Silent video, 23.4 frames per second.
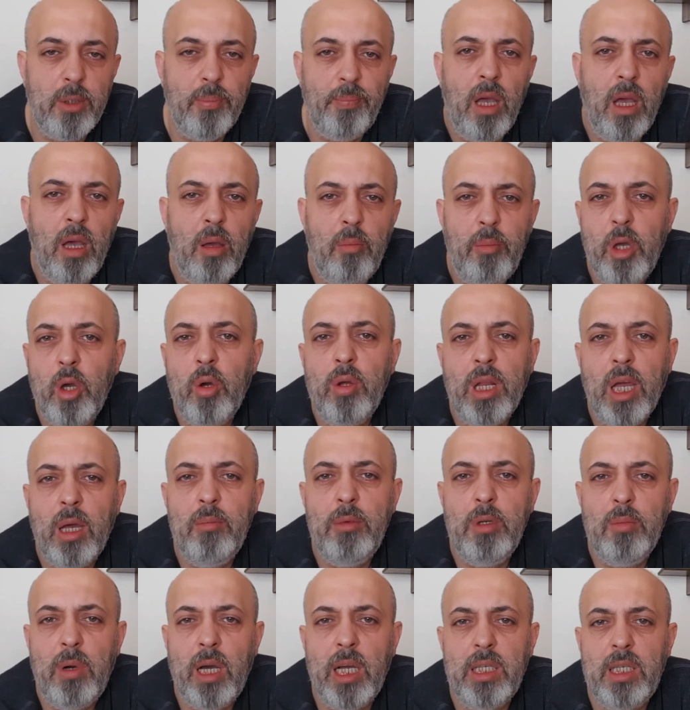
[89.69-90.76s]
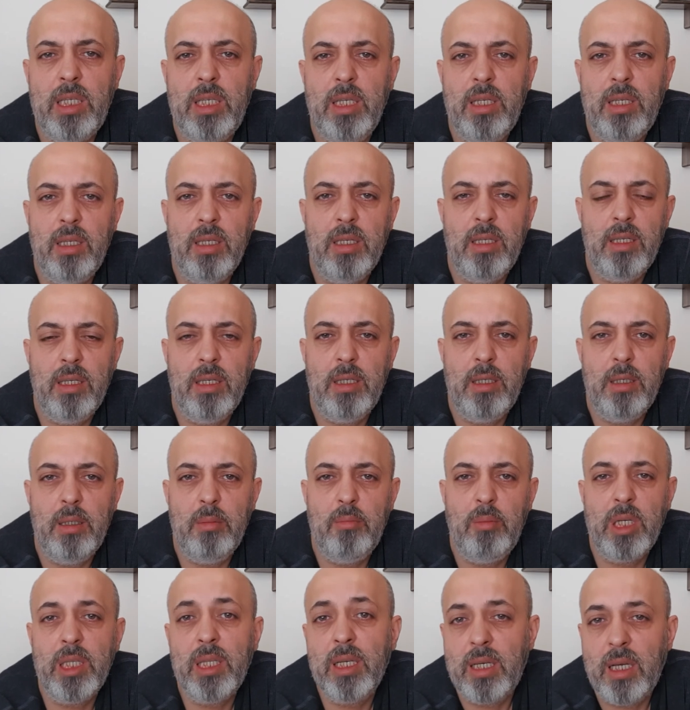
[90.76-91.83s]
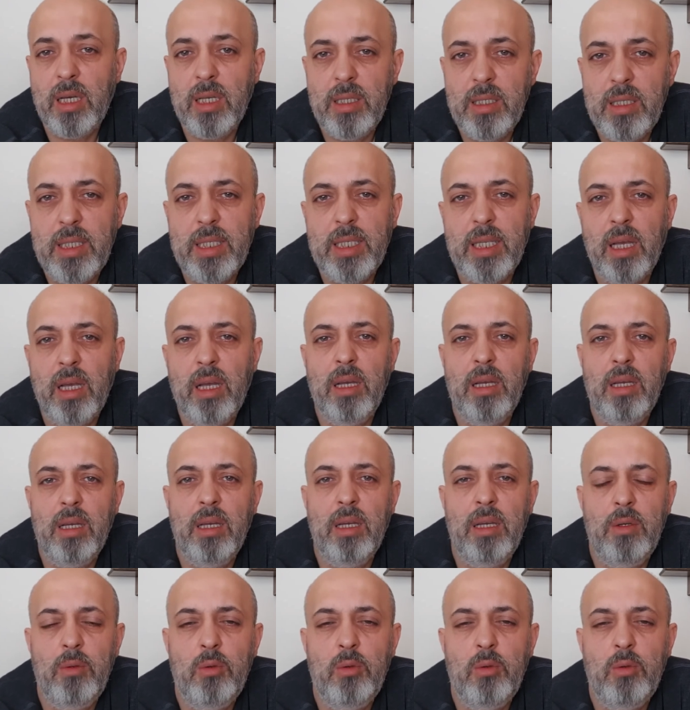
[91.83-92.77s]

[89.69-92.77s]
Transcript: Ee, bir önemli başlık e, bana kalırsa e,